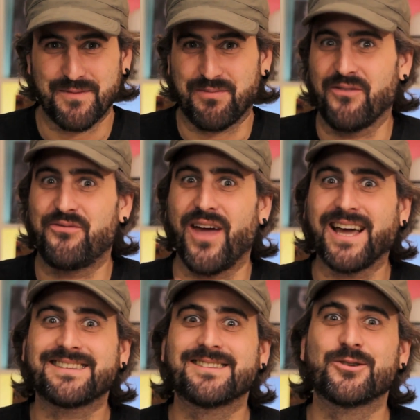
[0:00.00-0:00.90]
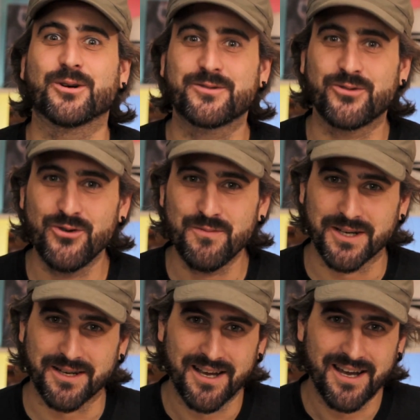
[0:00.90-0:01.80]
mit perfekten
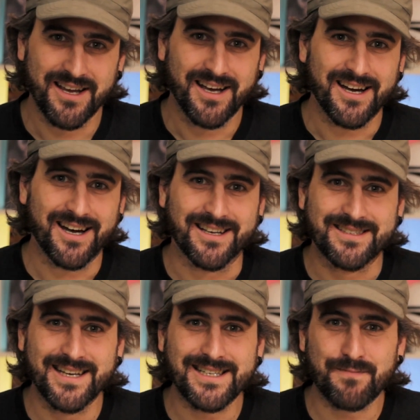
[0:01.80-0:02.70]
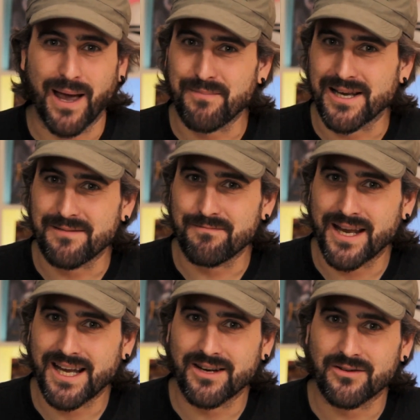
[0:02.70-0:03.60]
Kostümen, äh, Sixpack bei den
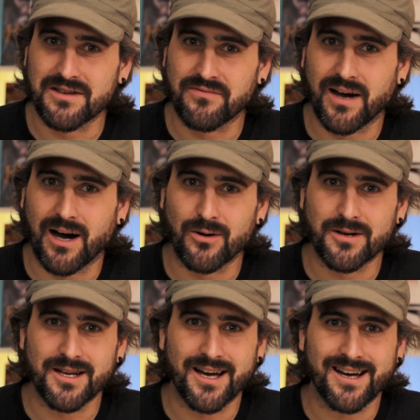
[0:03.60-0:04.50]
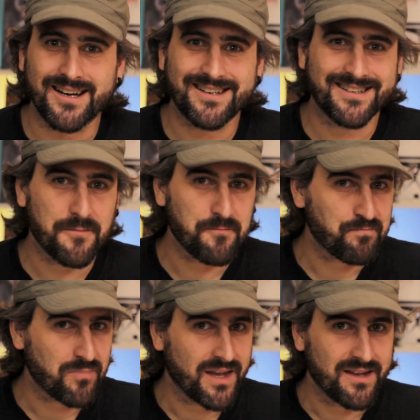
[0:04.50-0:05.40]
Männern und die Frauen. Äh,
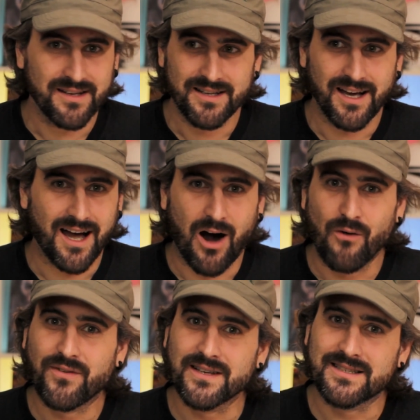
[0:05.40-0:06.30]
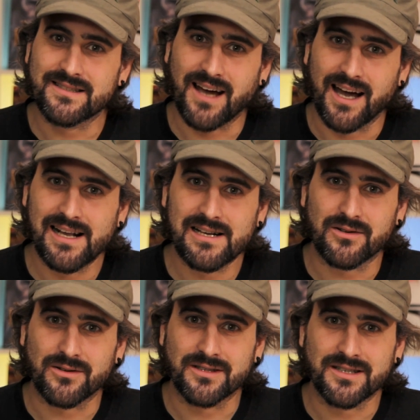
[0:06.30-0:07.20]
aufgestylt
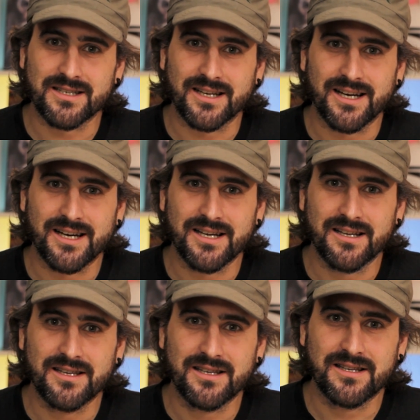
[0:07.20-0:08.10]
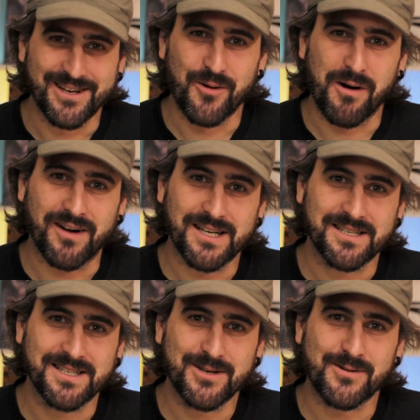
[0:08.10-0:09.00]
und äh, die
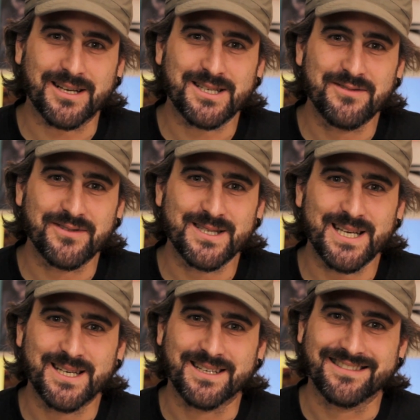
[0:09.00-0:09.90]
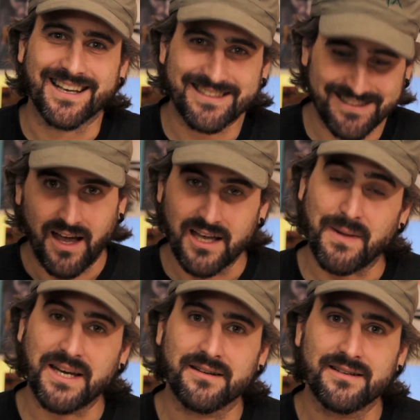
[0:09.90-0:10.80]
Oberweite dekorativ in Szene gesetzt. Ich
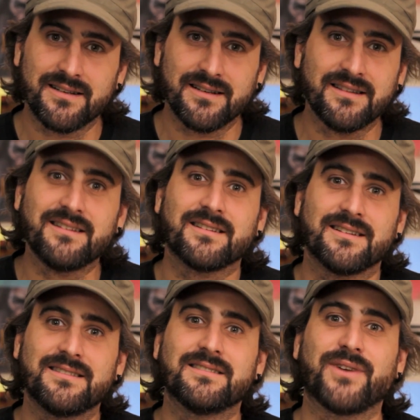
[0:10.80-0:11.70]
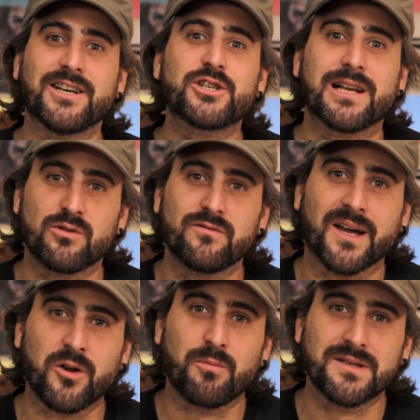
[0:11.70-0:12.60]
meine, diese, diese Veranstaltungen
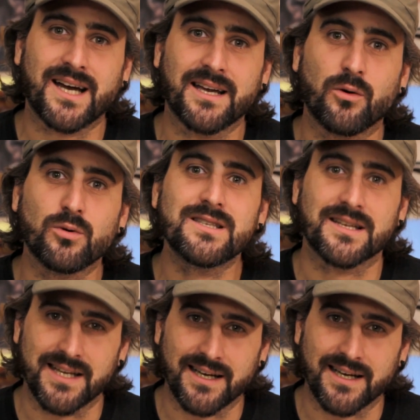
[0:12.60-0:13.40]
waren doch bis dahin unser